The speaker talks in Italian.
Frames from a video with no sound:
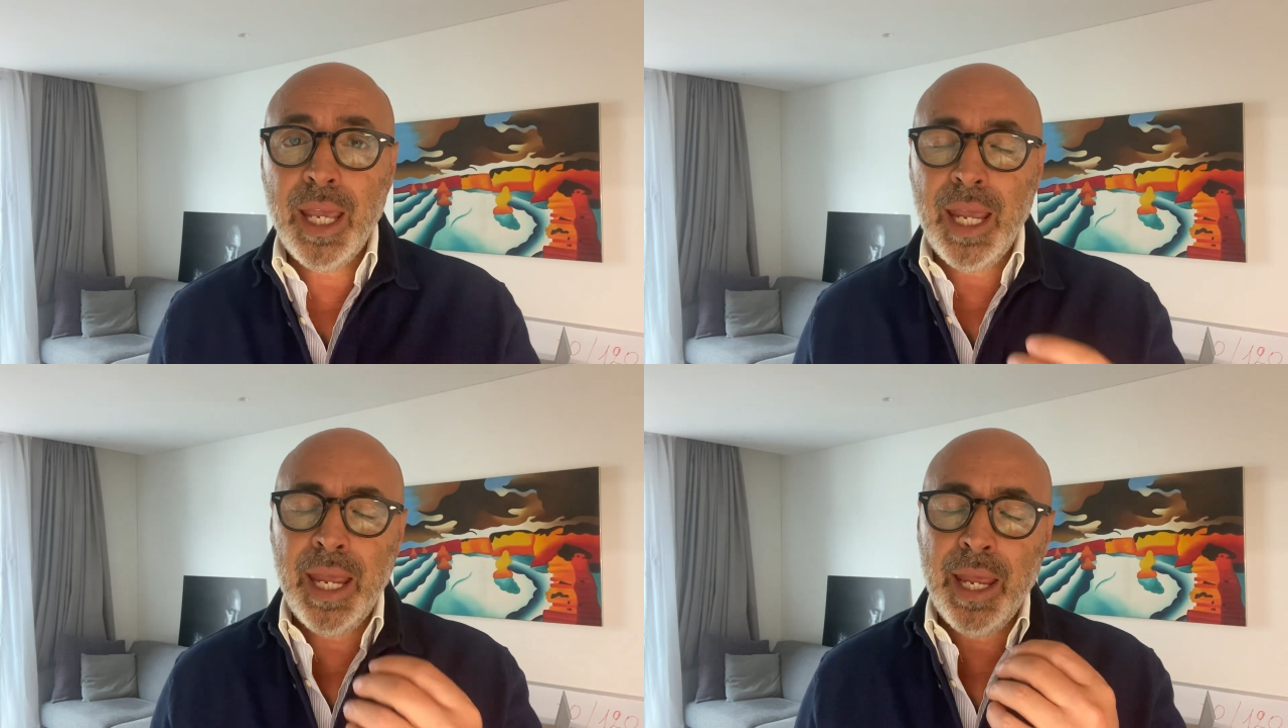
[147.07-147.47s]

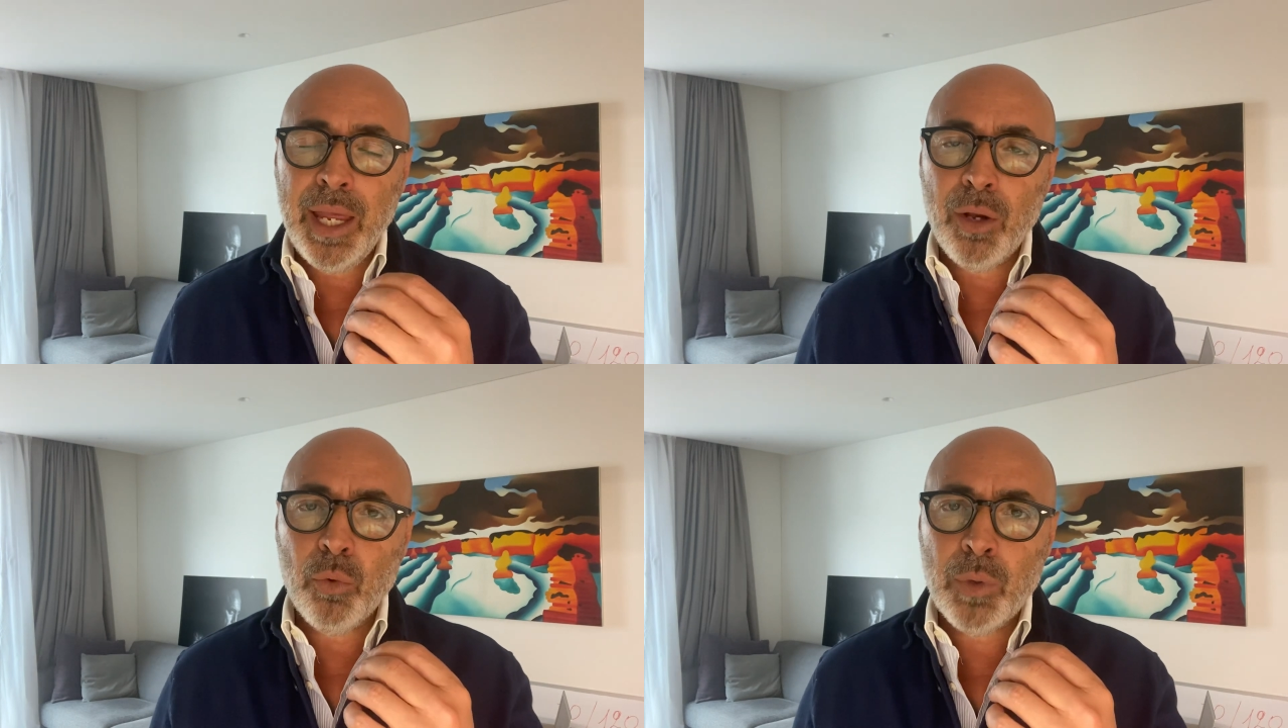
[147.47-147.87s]

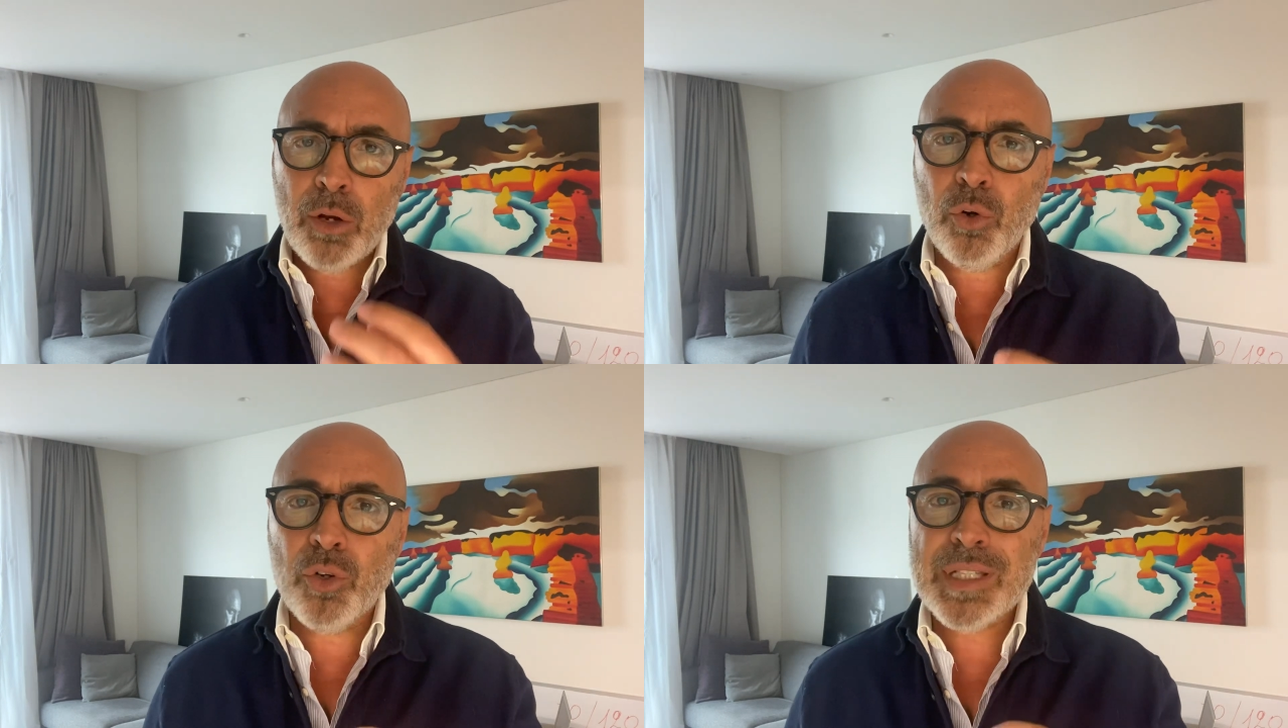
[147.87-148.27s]
è una
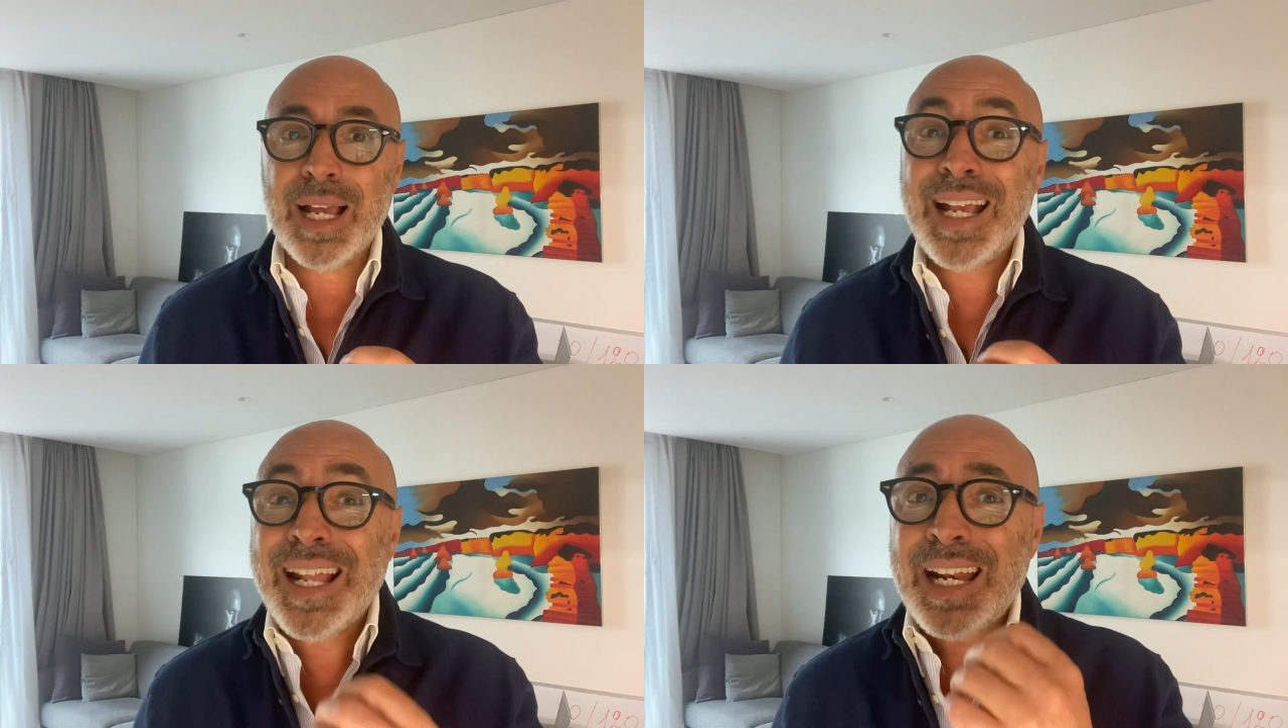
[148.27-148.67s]
cosa
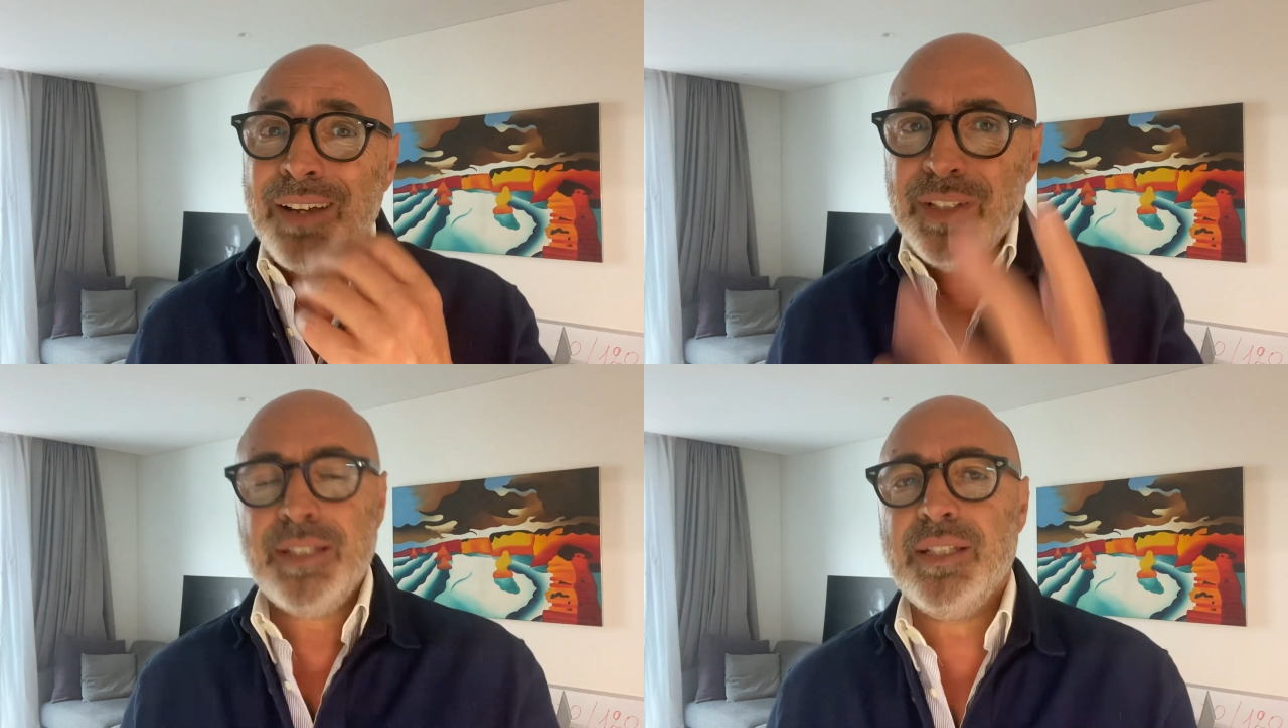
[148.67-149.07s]

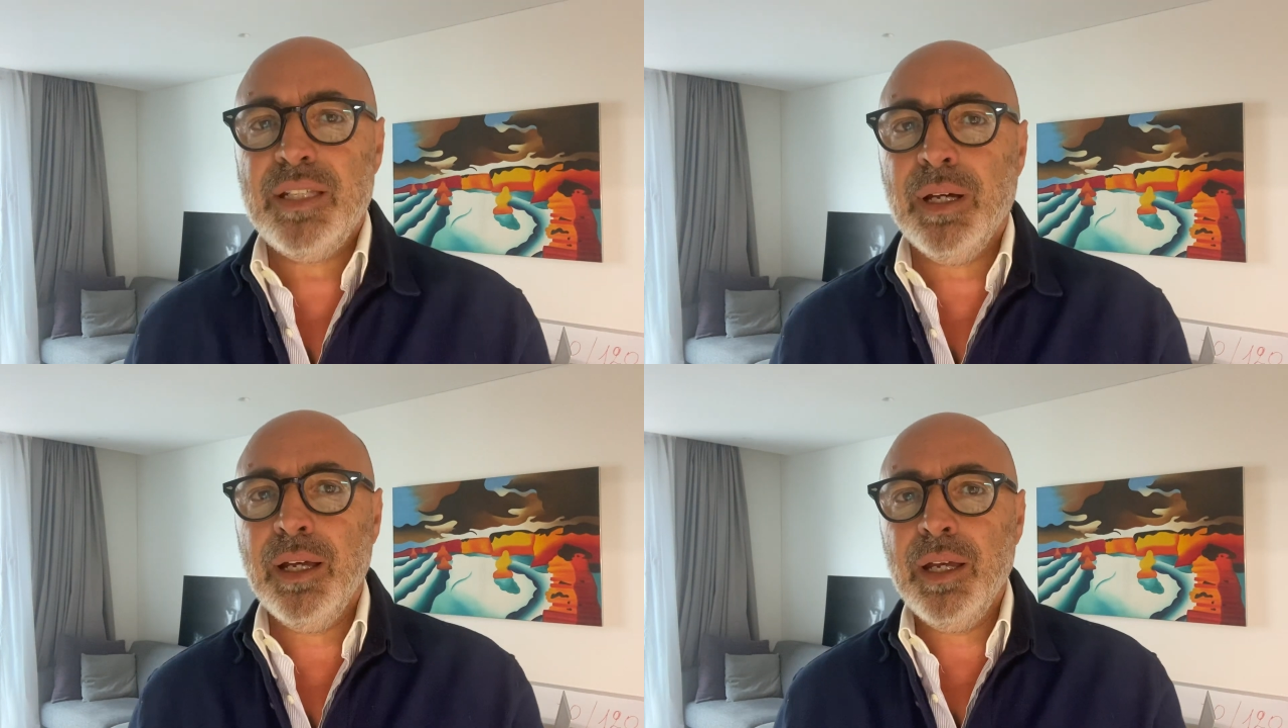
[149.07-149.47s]

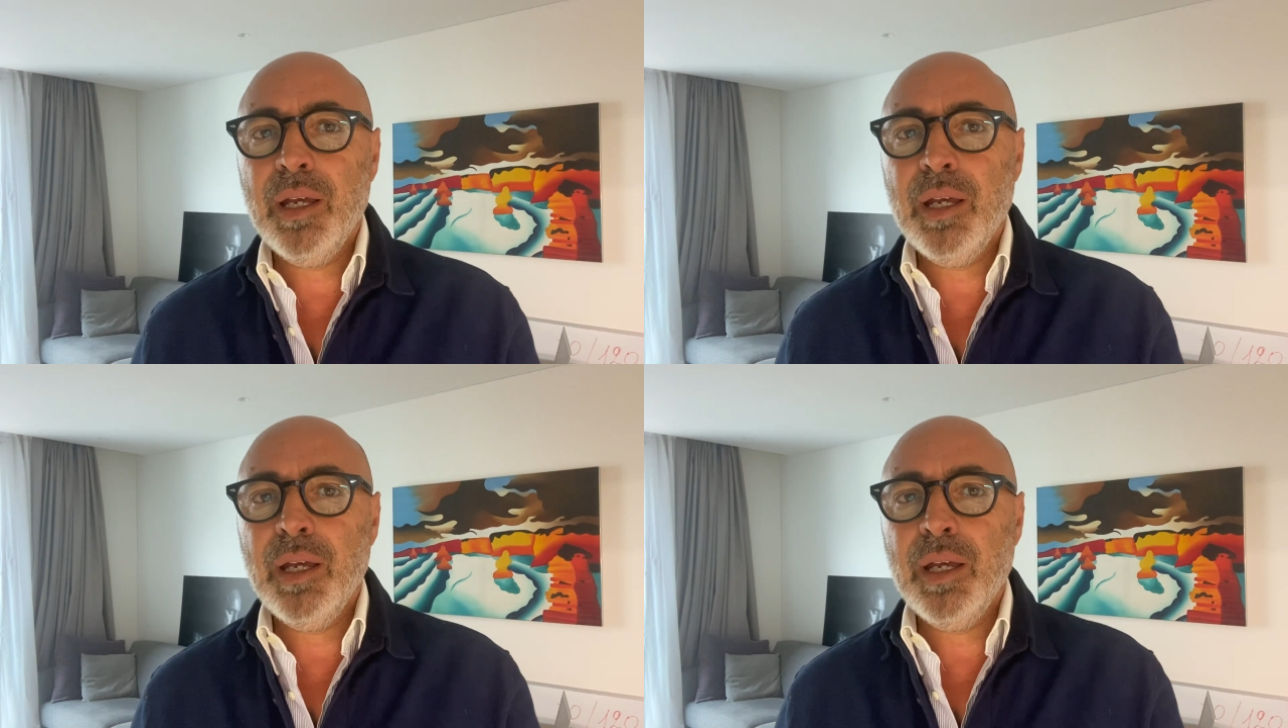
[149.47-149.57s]
gravissima